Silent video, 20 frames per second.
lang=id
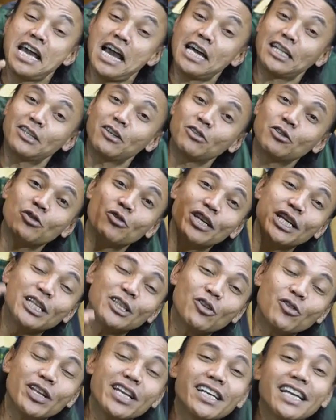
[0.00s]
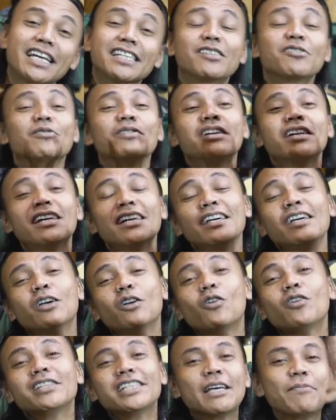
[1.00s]
Atau touring-touring langsung
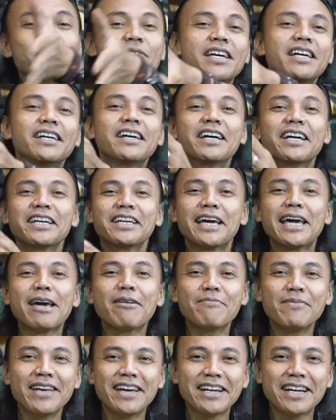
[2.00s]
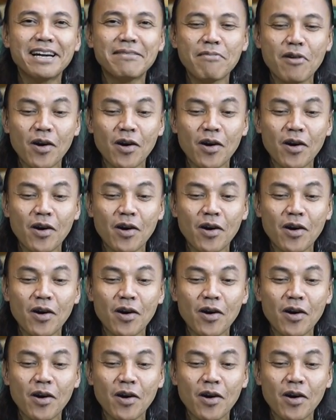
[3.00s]
konsepnya ngecamp ya nggak?